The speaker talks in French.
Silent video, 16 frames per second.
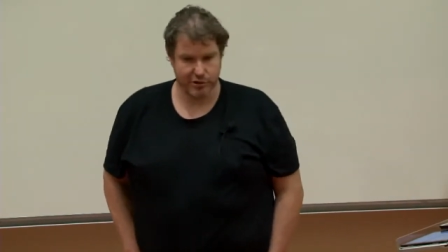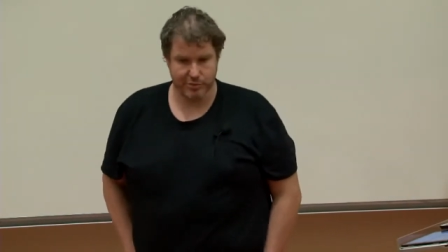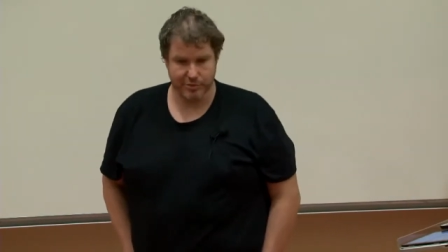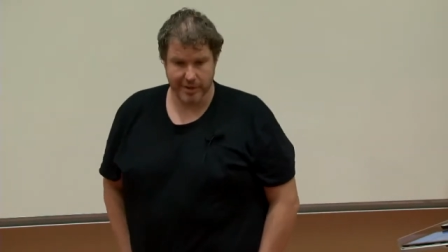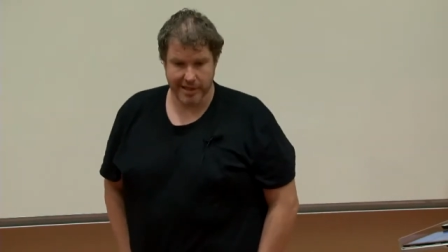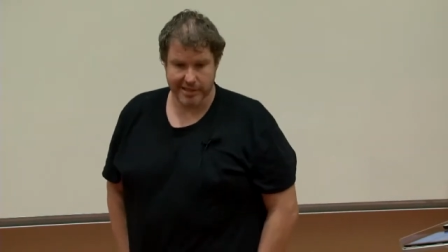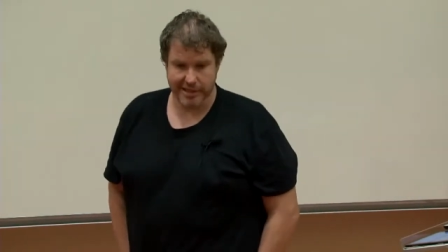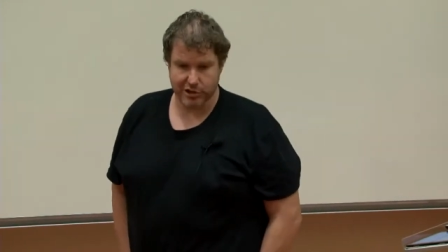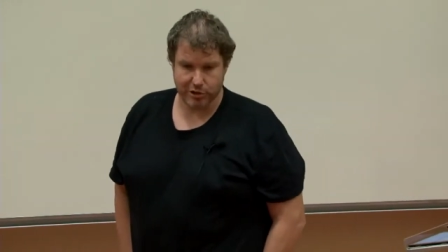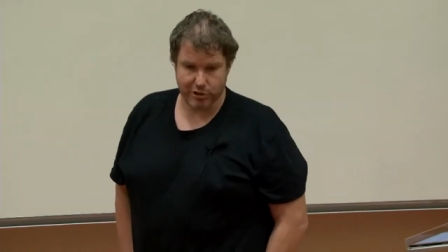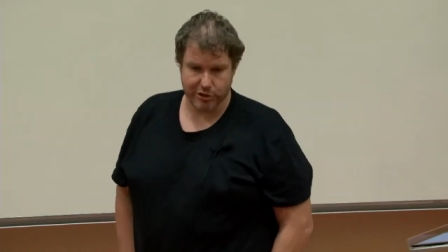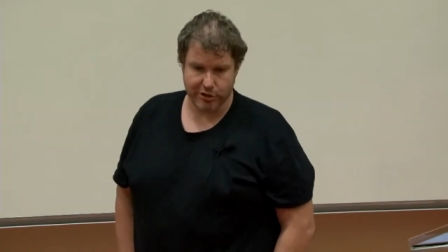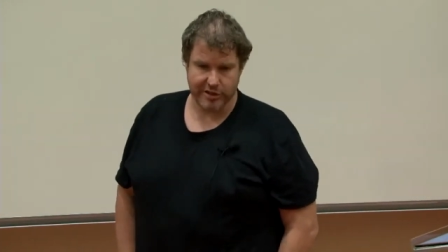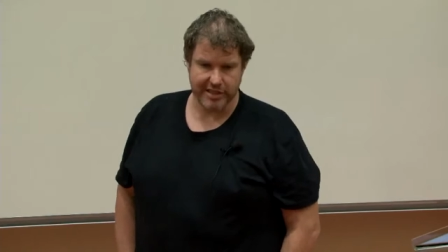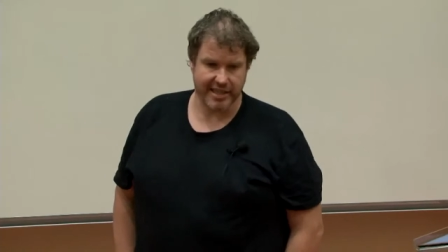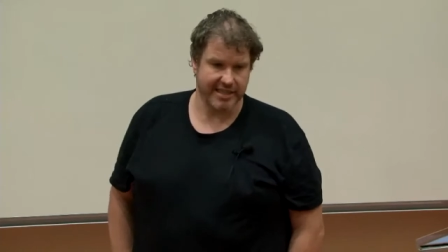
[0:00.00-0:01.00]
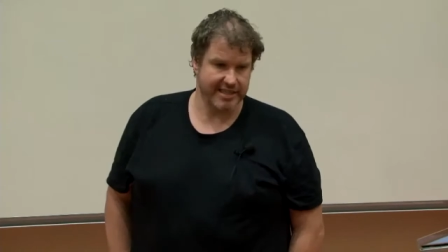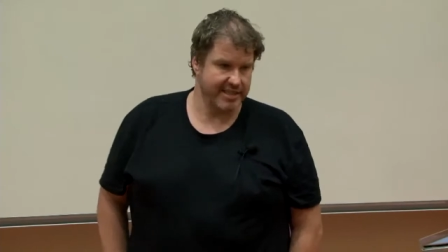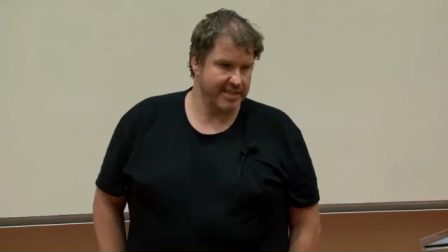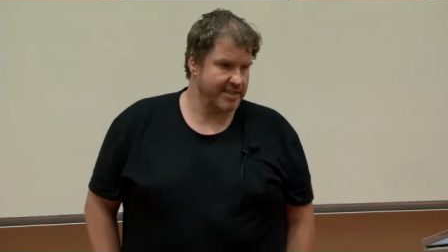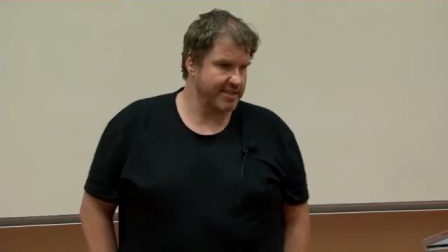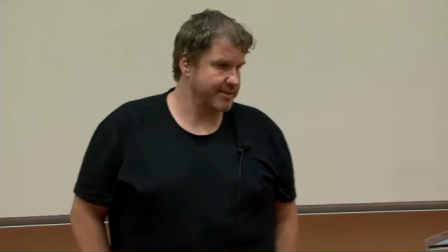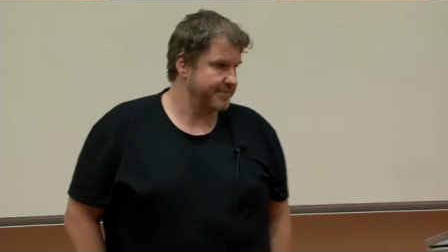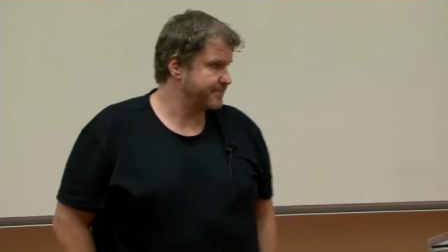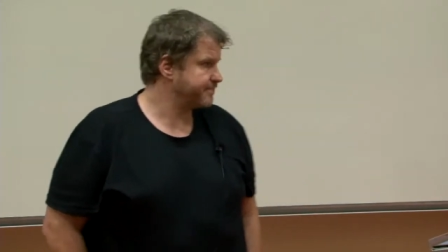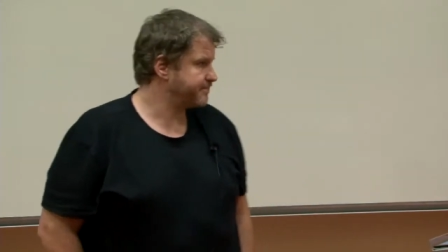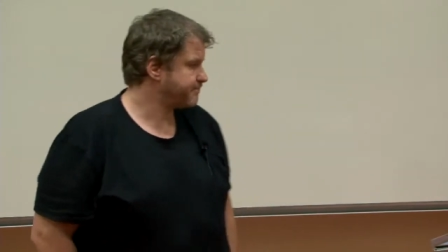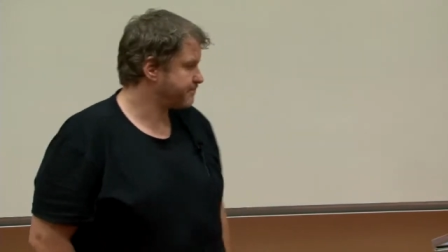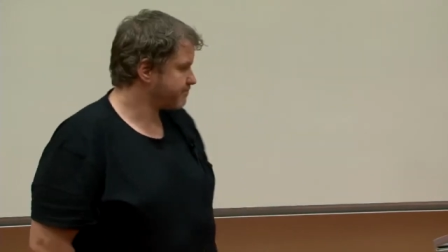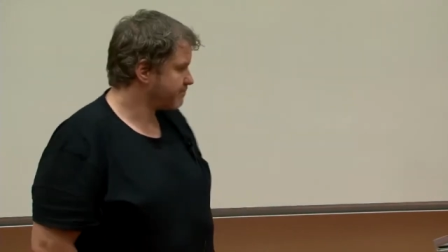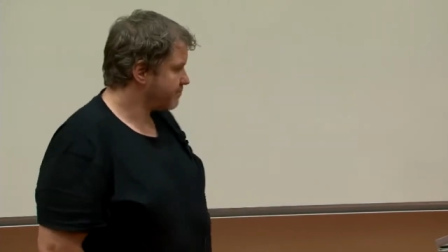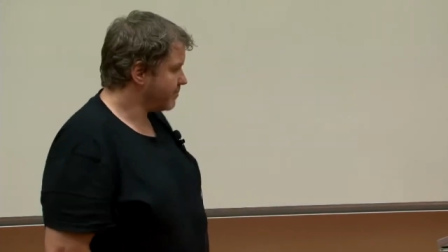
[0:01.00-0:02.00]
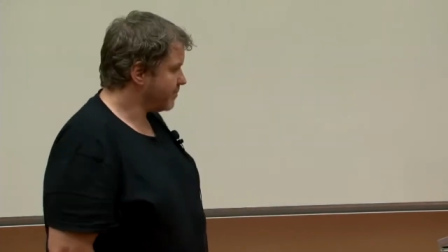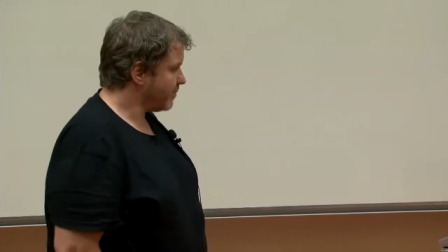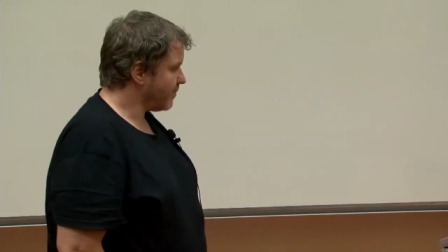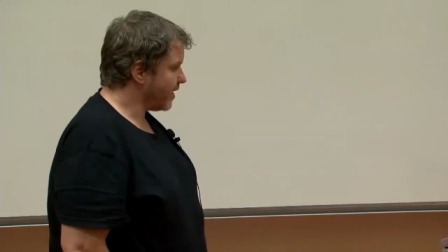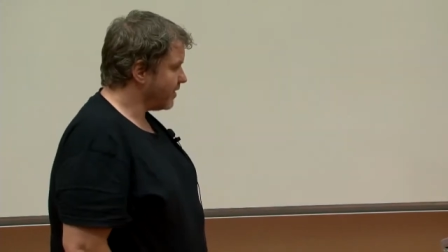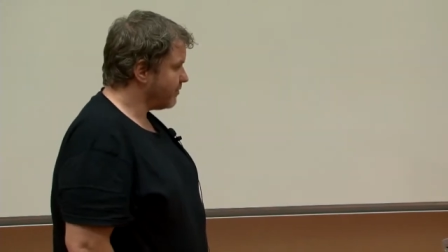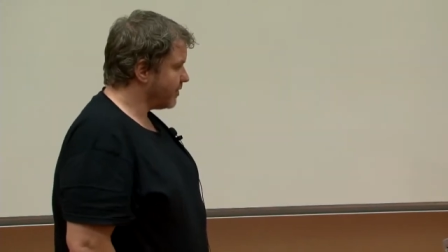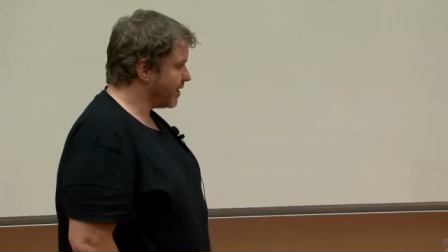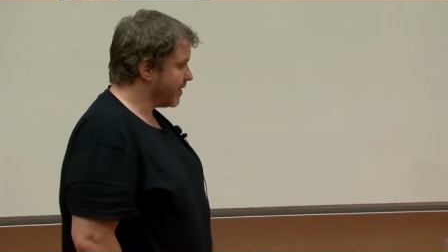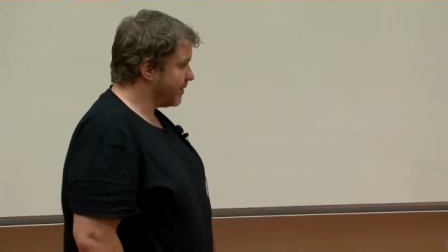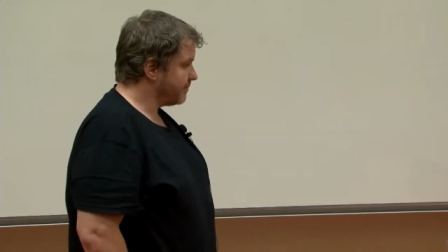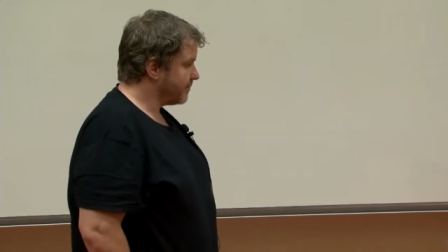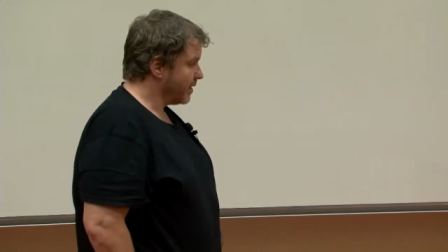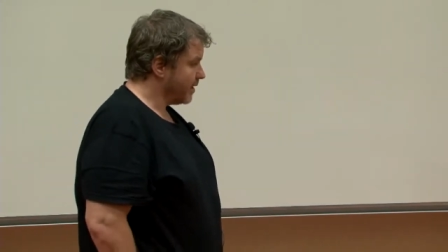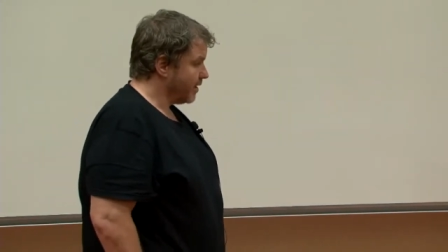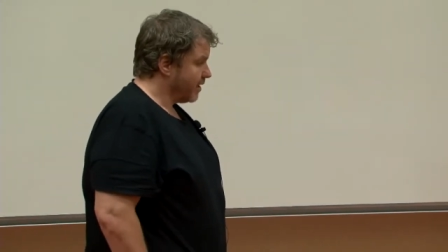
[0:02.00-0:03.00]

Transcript: je me base et je leur donne crédit ici. Voilà.